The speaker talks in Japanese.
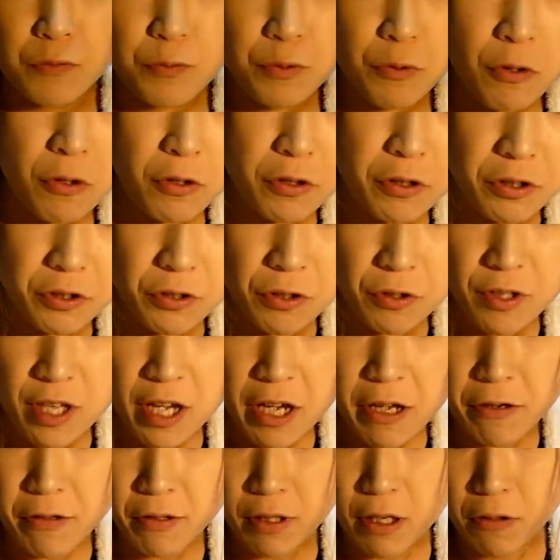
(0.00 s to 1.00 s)
フォークと
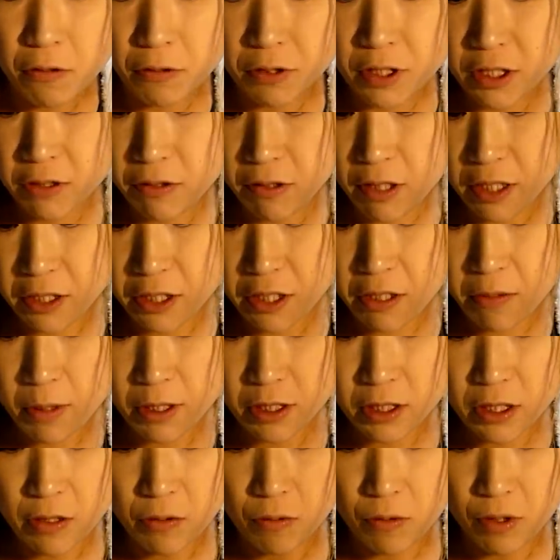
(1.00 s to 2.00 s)
ナイフが欲しくなってき
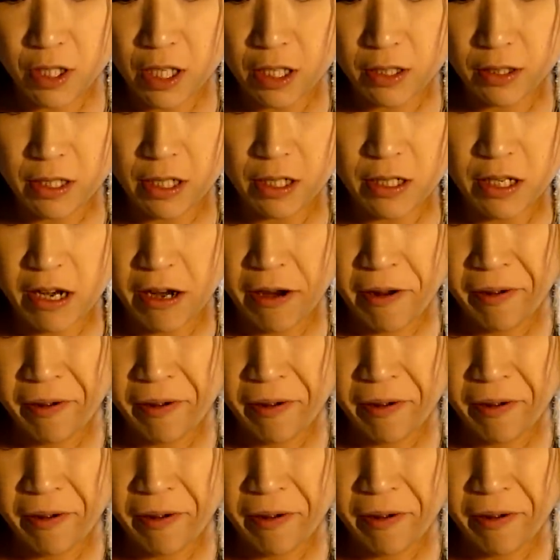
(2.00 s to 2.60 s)
ましたね、これだんだんに。